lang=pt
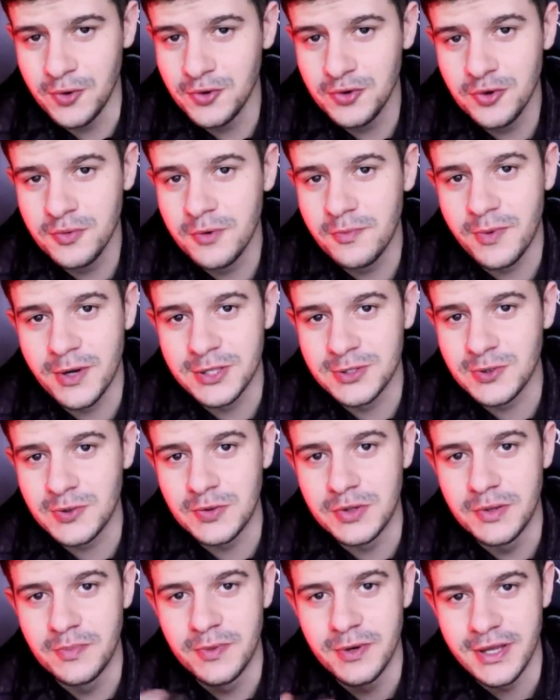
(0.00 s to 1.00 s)
o YouTube pode
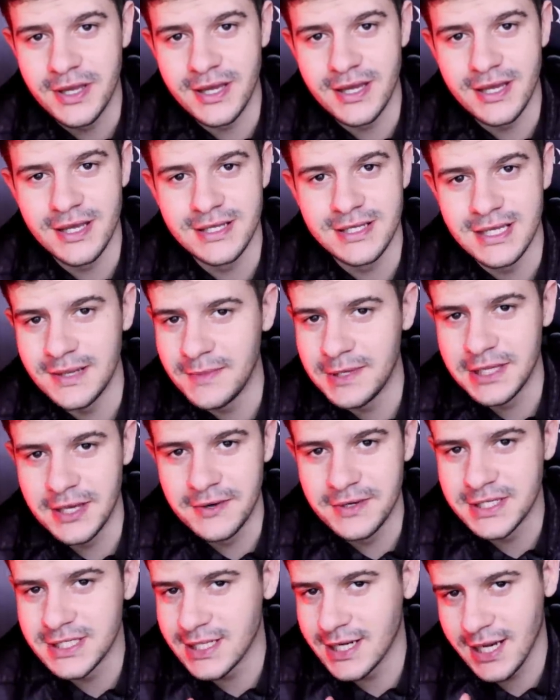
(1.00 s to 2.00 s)
excluir, porque se ele me dá
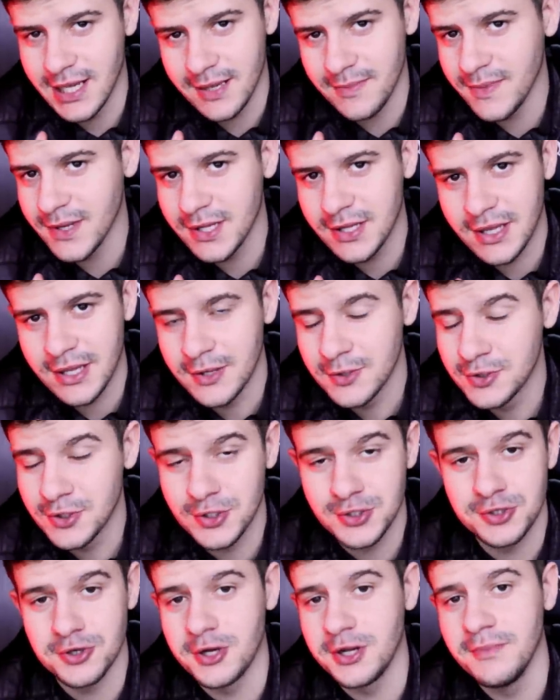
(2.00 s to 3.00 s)
o strike, mano, aí eu
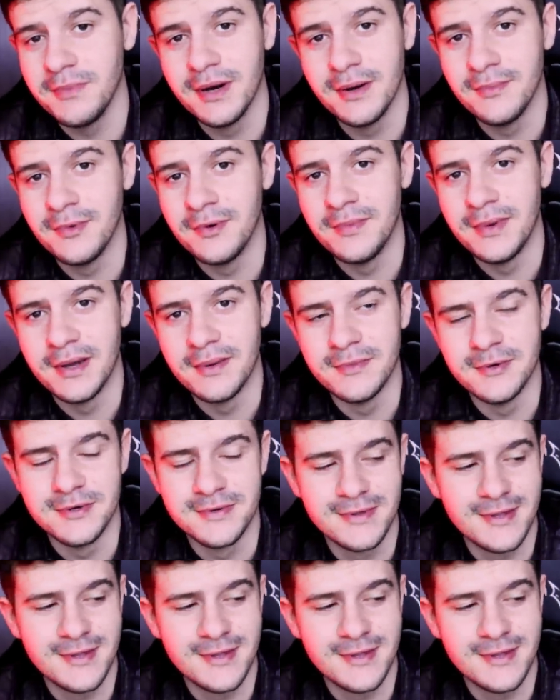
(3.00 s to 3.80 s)
só choro e mamo mesmo.